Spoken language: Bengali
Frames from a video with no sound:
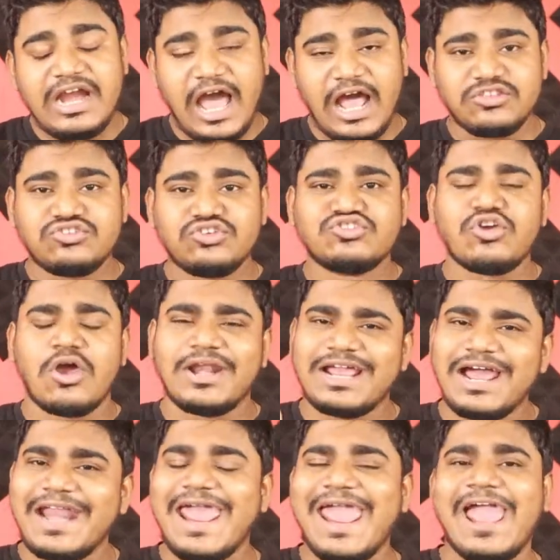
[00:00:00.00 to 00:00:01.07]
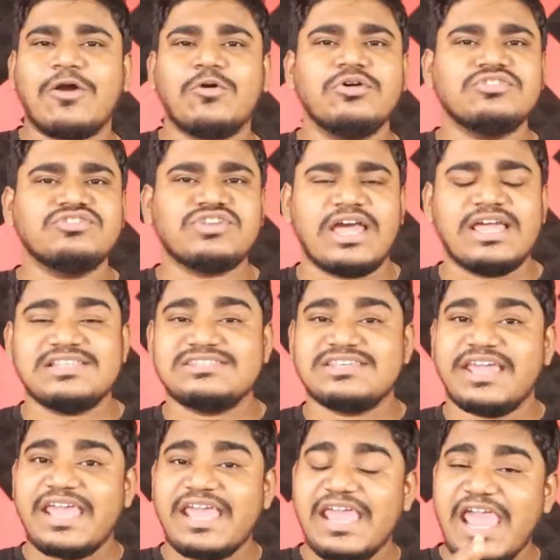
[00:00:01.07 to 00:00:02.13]
রাজ্য সরকার এখন
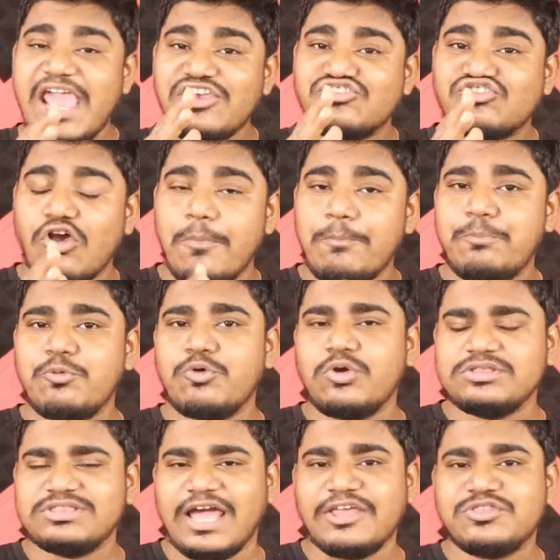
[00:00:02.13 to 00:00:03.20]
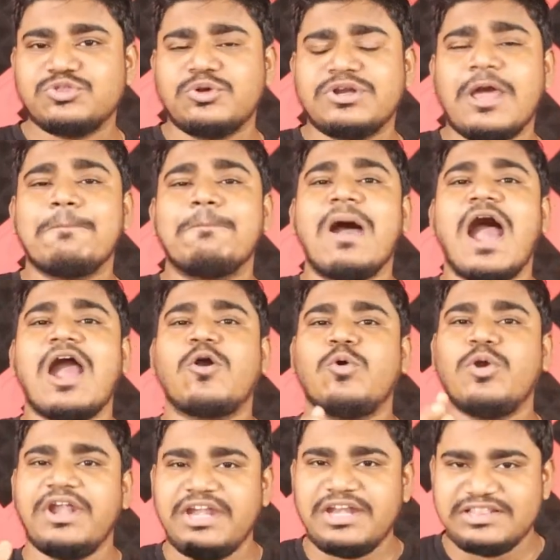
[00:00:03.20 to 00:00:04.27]
চাইছে এই সম্পূর্ণ দায়িত্বটা ভাগ
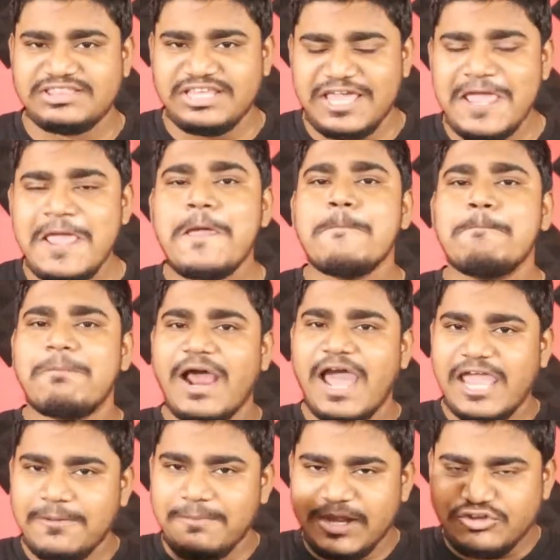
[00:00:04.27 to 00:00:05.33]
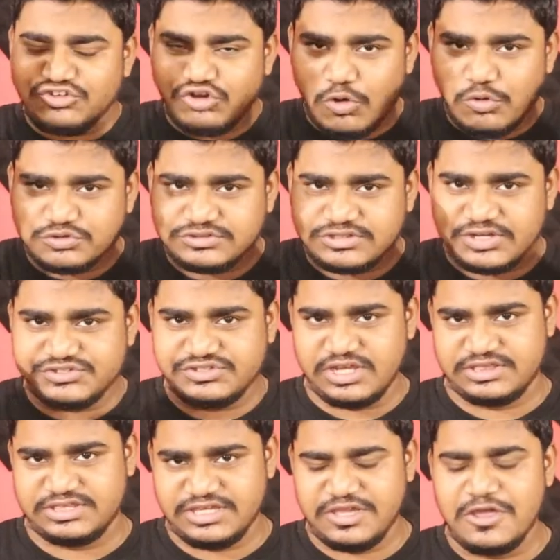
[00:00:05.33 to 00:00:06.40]
করে নিতে প্রাইভেট সংস্থার
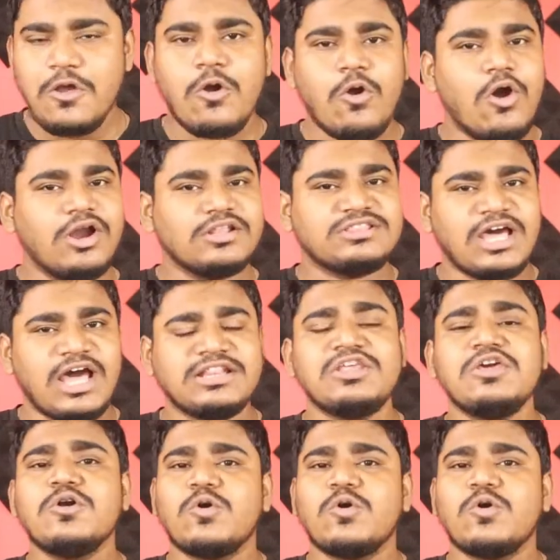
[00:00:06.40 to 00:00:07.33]
সাথে অর্থাৎ